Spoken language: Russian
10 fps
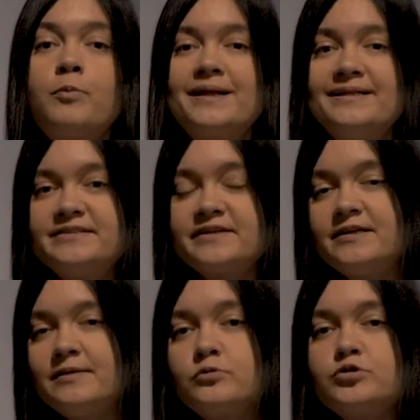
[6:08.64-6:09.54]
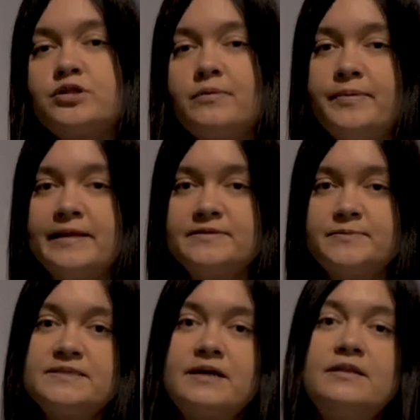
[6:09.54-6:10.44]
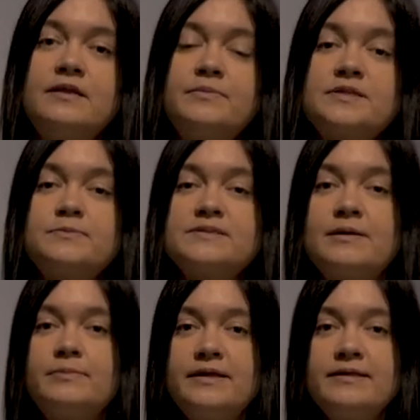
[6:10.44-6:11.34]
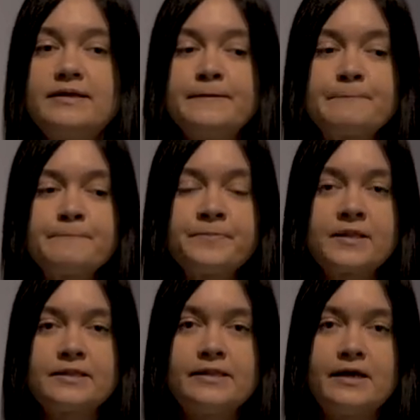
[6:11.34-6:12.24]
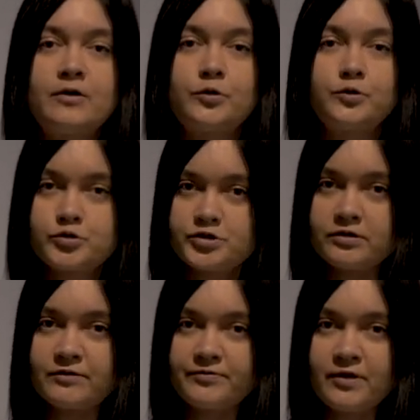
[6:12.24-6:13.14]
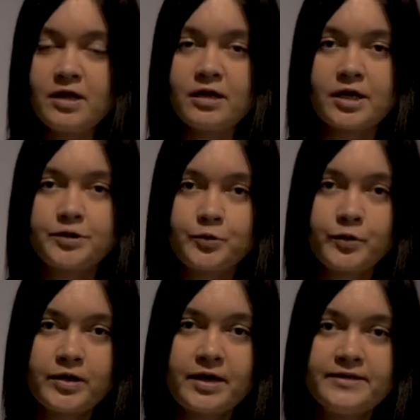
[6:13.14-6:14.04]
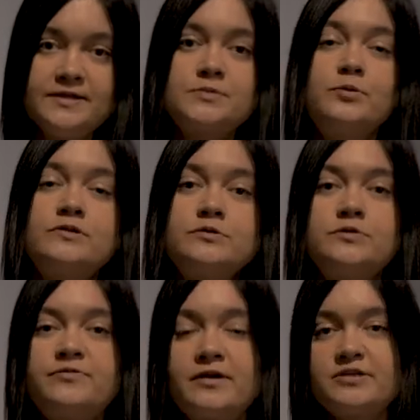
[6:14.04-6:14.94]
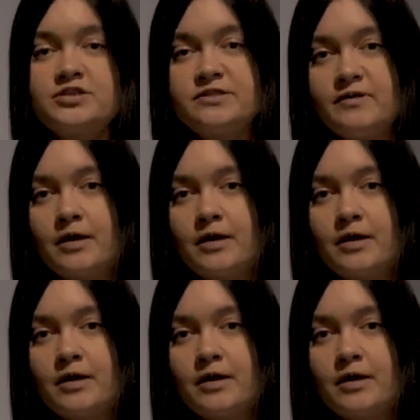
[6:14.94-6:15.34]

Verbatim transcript: палитра и муштабель, специальные приспособления для художников, которые они используют в качестве